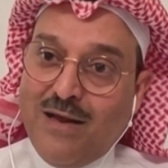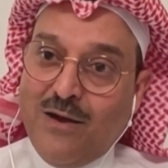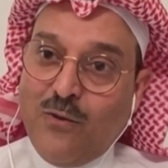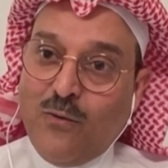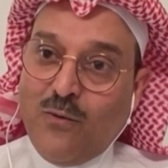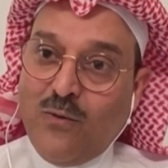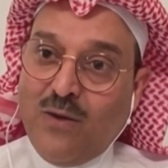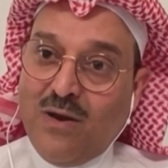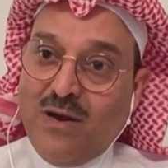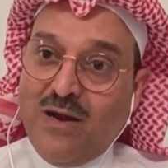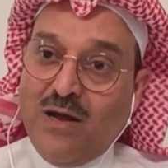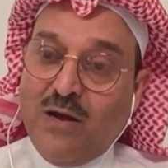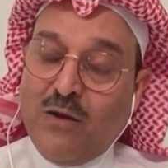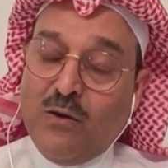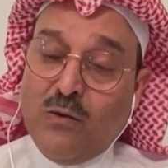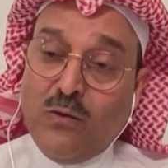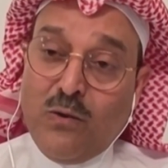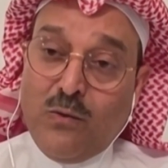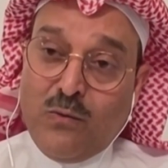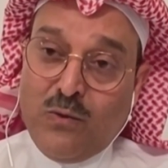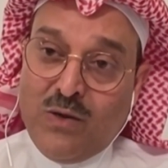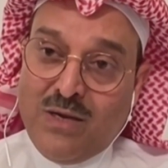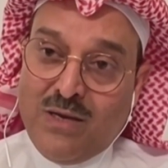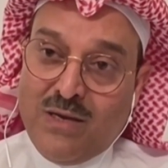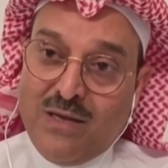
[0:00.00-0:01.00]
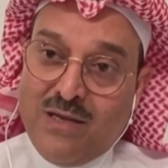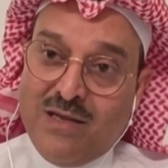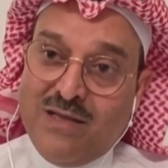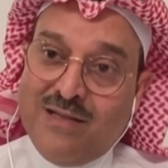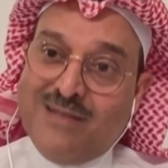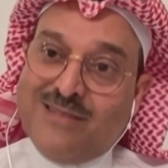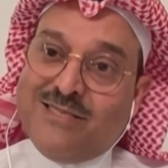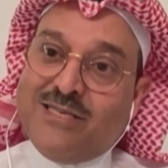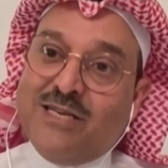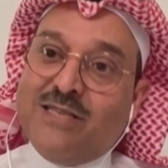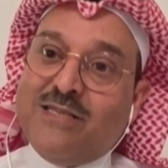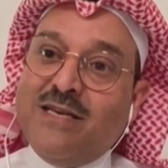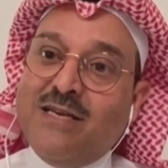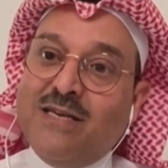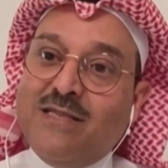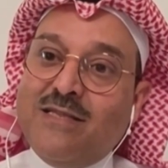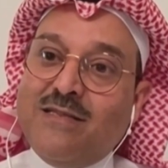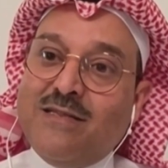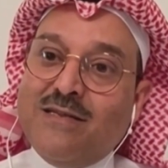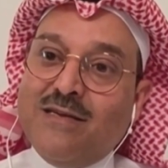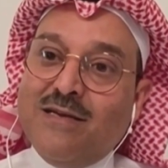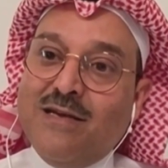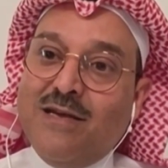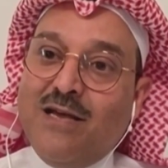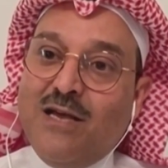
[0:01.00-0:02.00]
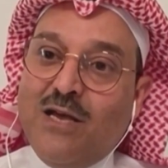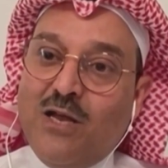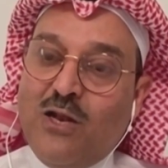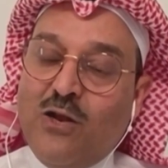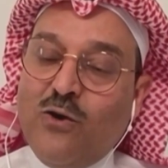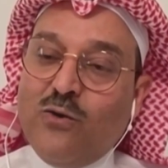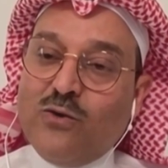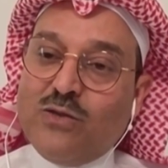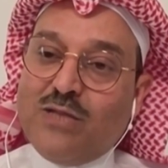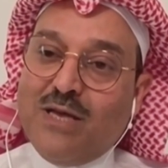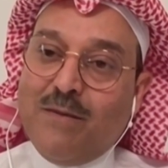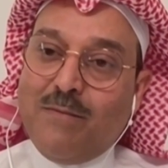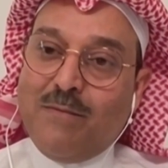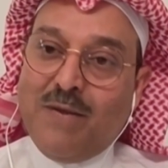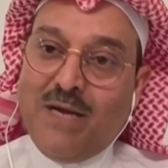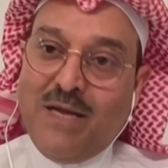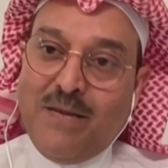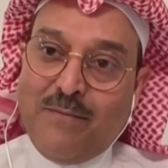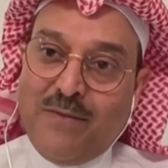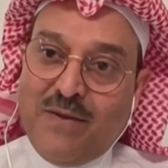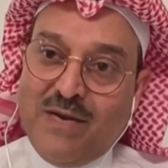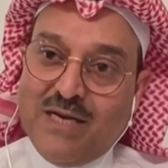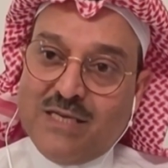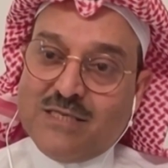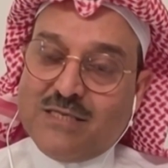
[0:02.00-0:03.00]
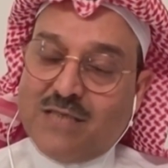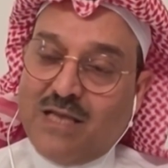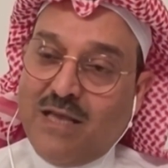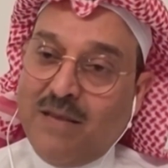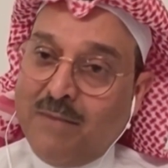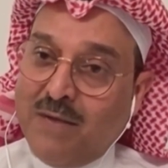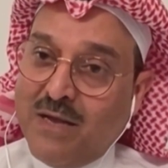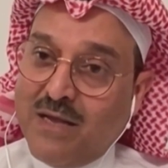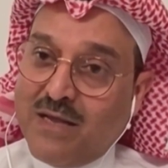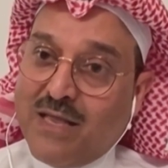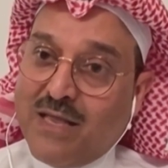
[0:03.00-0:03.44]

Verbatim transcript: الاول او الجديد نعم. اللي هو تبع بريكس